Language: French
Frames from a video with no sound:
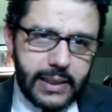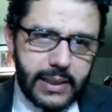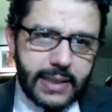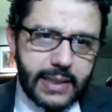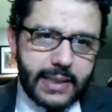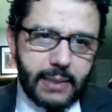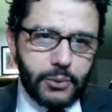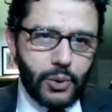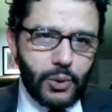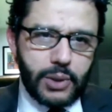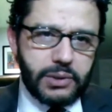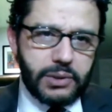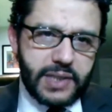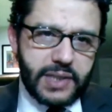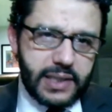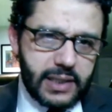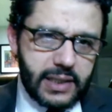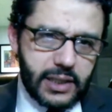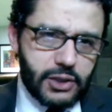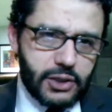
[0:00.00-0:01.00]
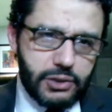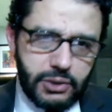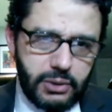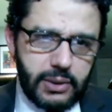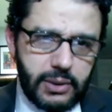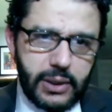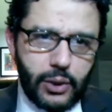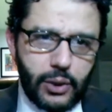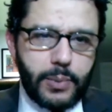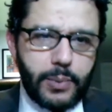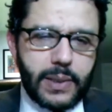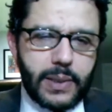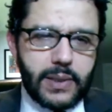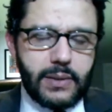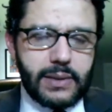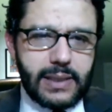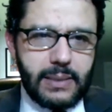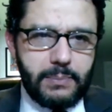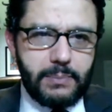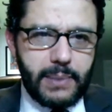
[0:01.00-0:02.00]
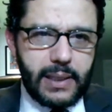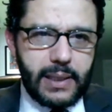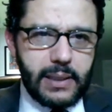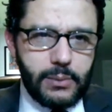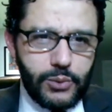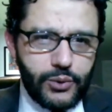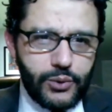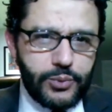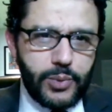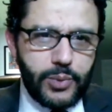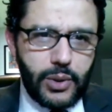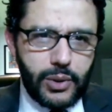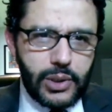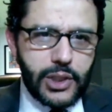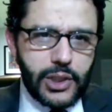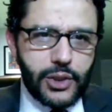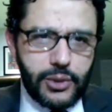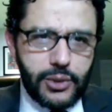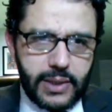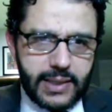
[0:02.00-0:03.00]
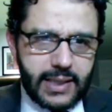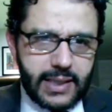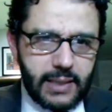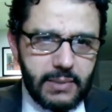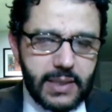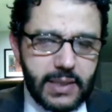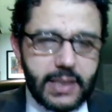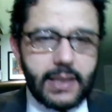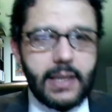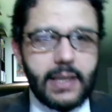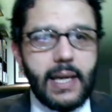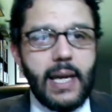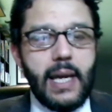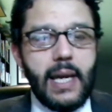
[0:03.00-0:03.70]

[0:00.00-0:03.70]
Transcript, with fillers: Et l'extrême droite dans cette région est représentée par les mouvements religieux extrémistes.